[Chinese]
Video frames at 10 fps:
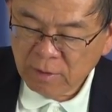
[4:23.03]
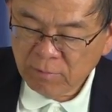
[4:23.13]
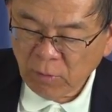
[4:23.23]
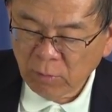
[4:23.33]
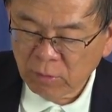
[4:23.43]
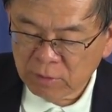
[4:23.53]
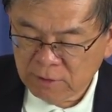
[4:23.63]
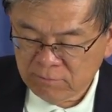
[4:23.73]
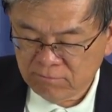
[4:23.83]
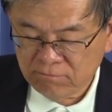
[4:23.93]
某某
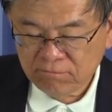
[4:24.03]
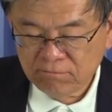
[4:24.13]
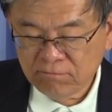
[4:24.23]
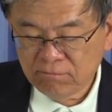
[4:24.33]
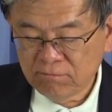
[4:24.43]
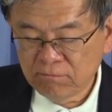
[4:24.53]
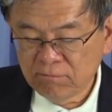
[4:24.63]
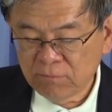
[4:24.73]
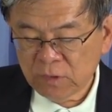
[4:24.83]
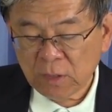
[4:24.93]
人
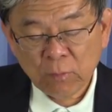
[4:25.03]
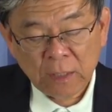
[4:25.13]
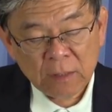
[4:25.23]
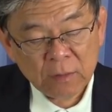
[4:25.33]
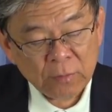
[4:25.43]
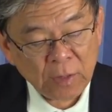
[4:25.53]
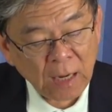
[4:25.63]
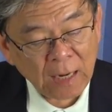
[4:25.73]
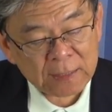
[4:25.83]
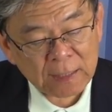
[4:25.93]
称为约
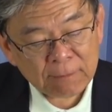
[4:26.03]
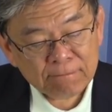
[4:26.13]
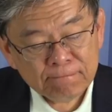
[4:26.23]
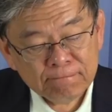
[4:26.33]
翰的，